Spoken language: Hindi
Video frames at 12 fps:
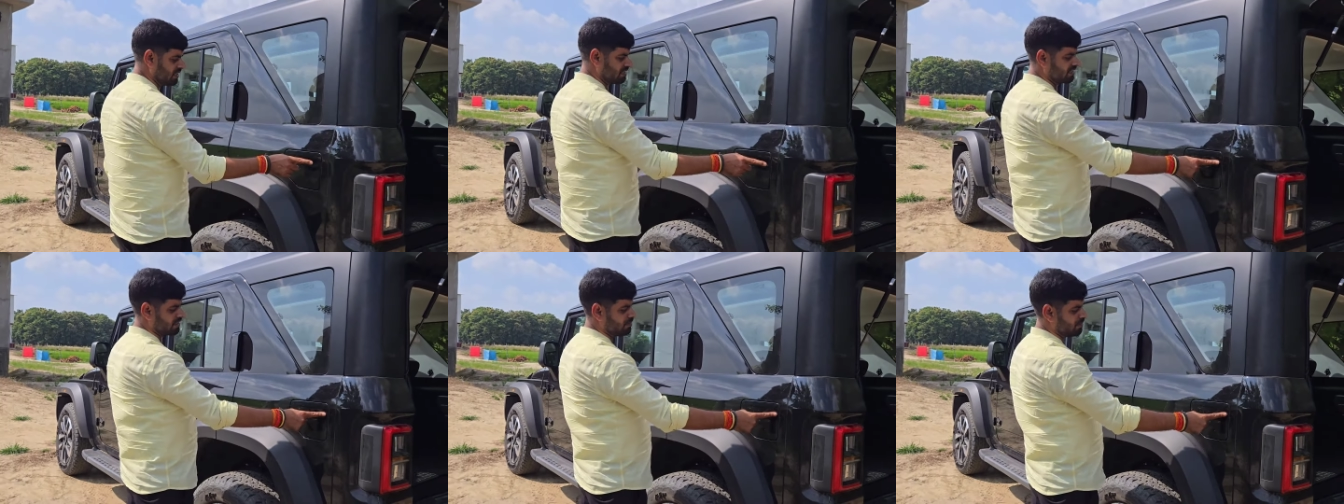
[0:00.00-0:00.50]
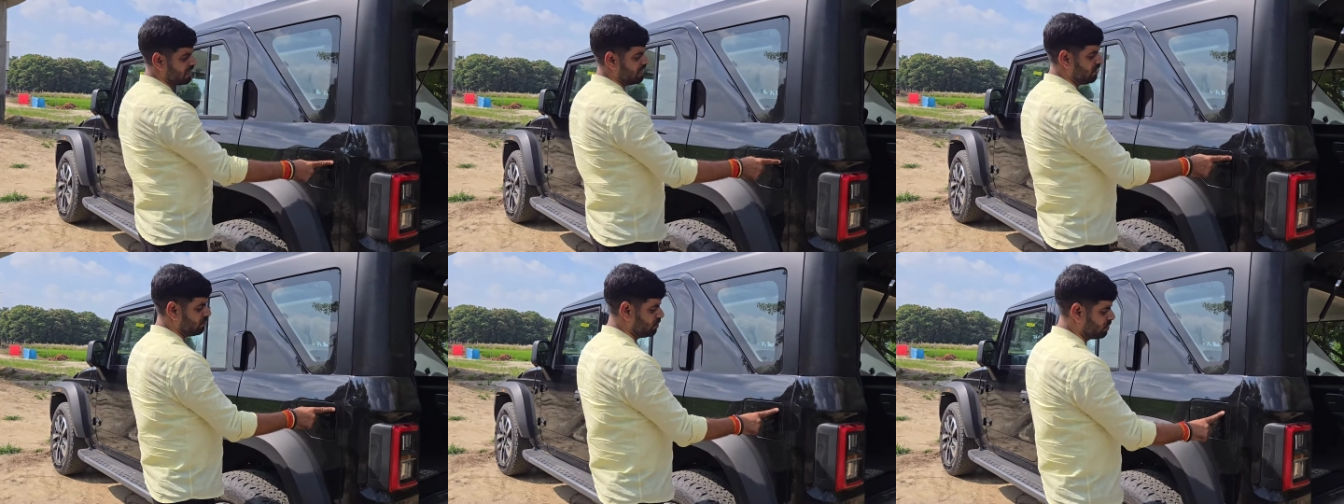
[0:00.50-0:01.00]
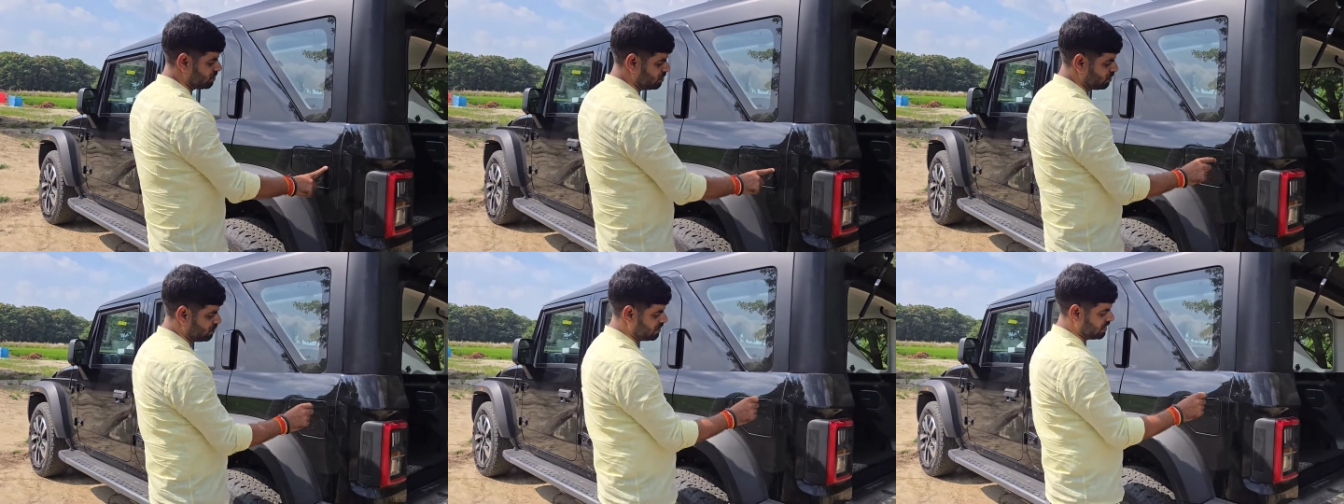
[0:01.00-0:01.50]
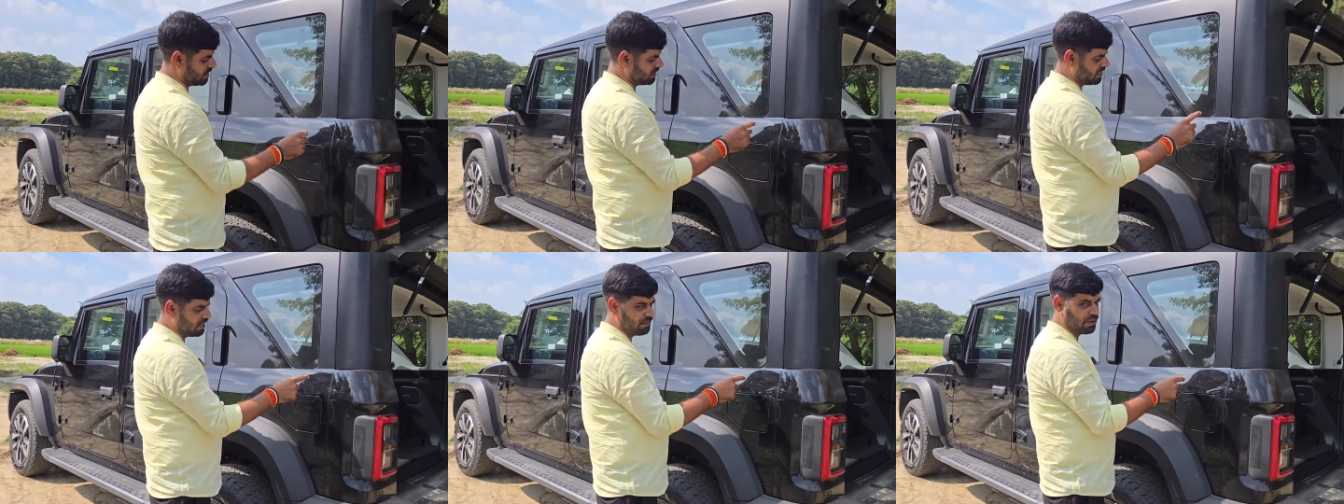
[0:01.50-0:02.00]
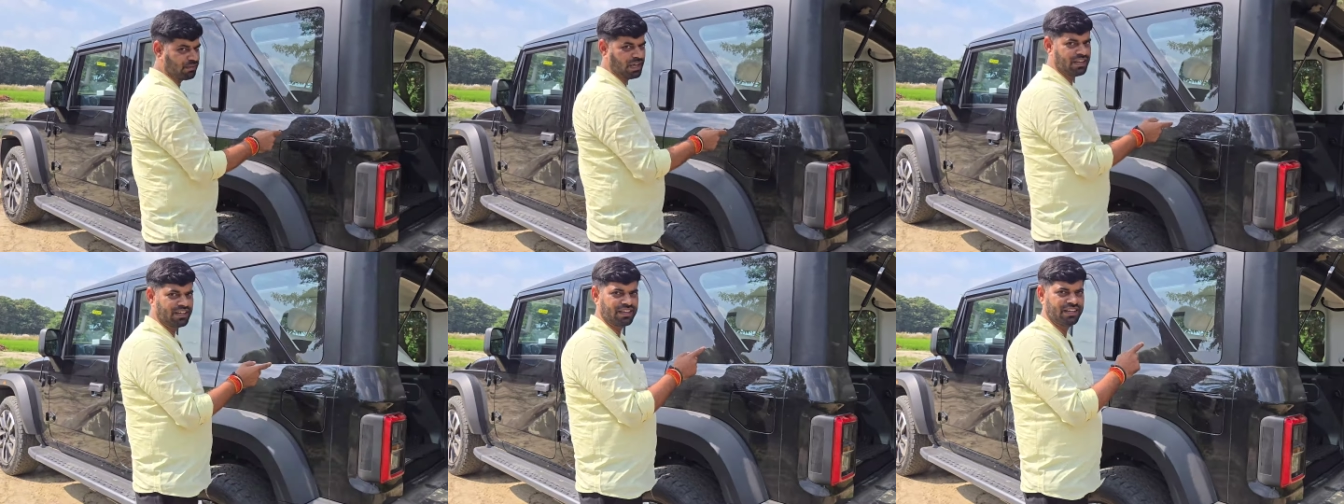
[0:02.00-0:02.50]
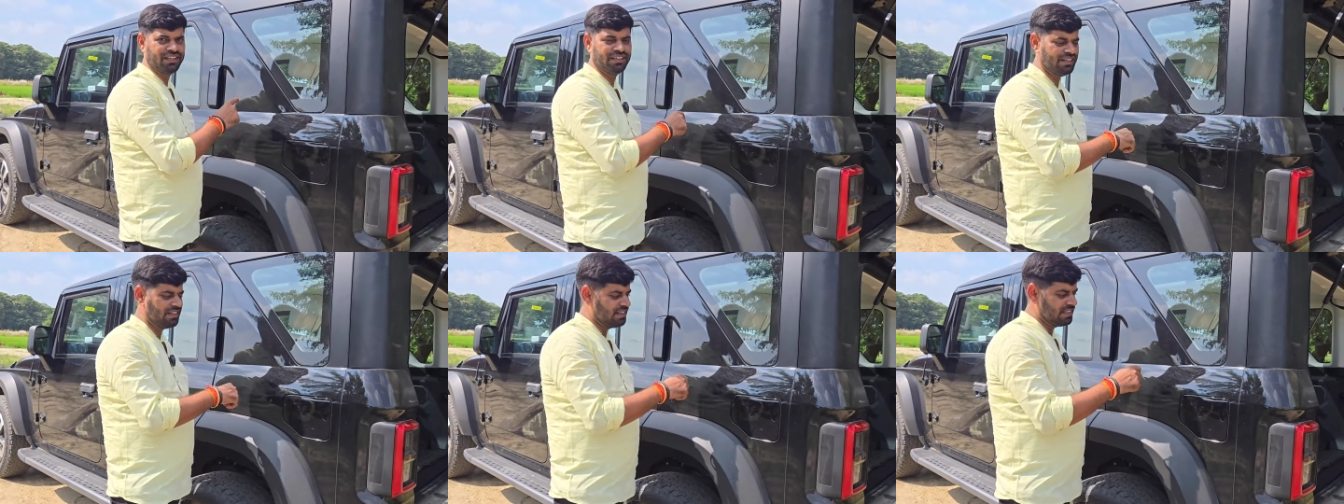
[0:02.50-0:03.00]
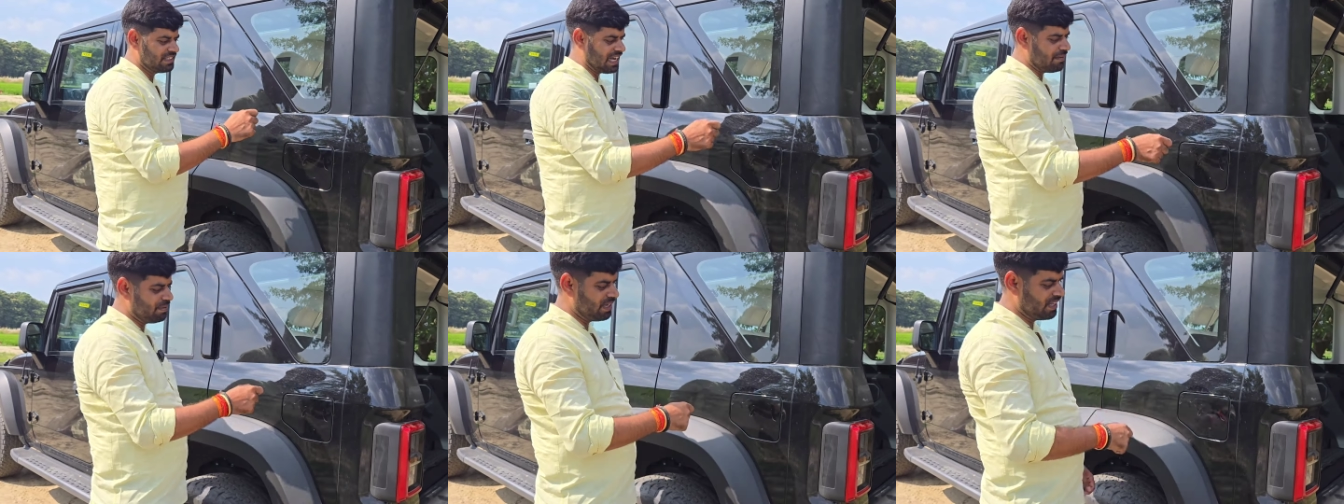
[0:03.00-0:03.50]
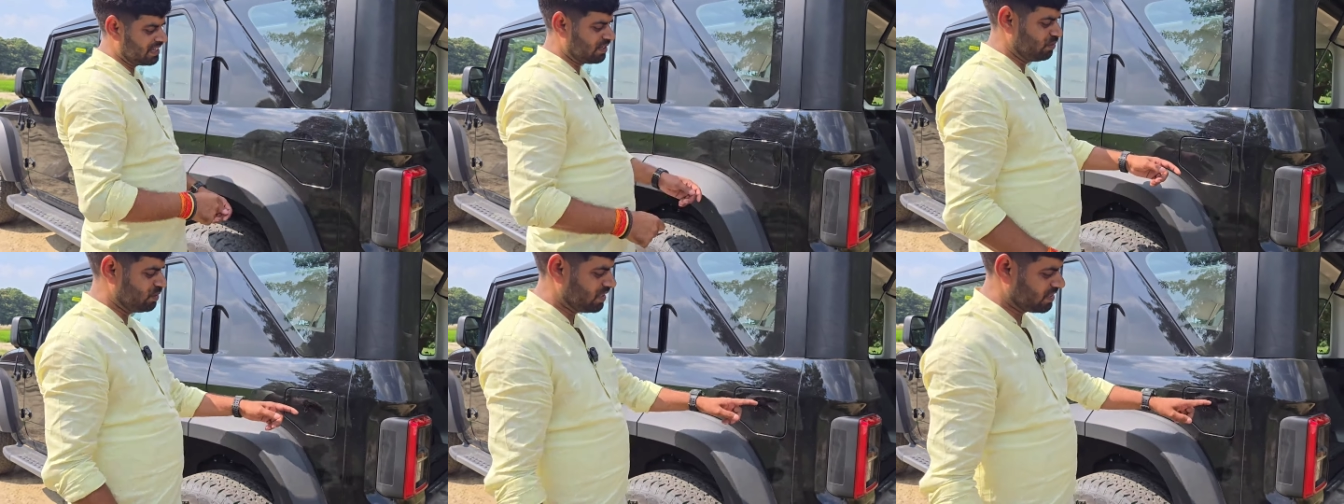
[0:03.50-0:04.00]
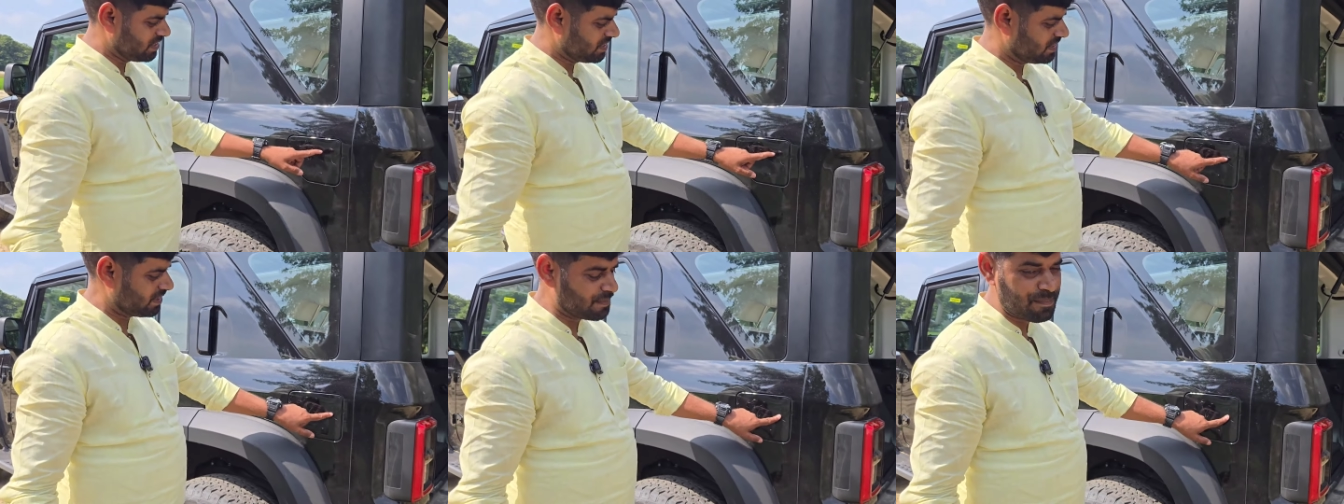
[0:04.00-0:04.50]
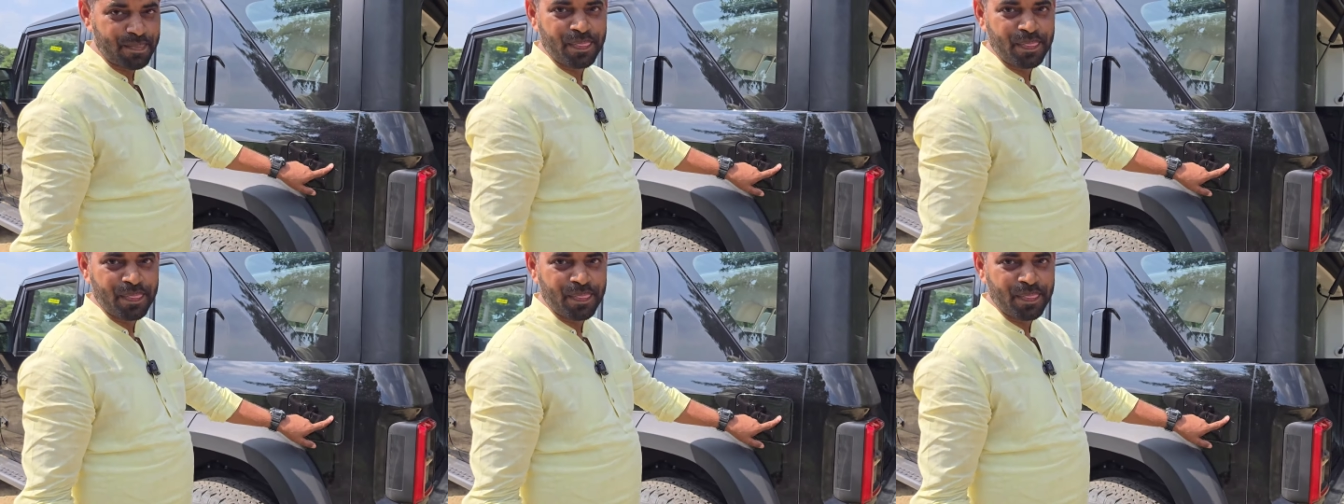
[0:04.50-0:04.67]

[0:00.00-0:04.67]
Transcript: देख सकते हैं पहले हम लोग जो तेल भरवाने के लिए चाबी लेके उतरते थे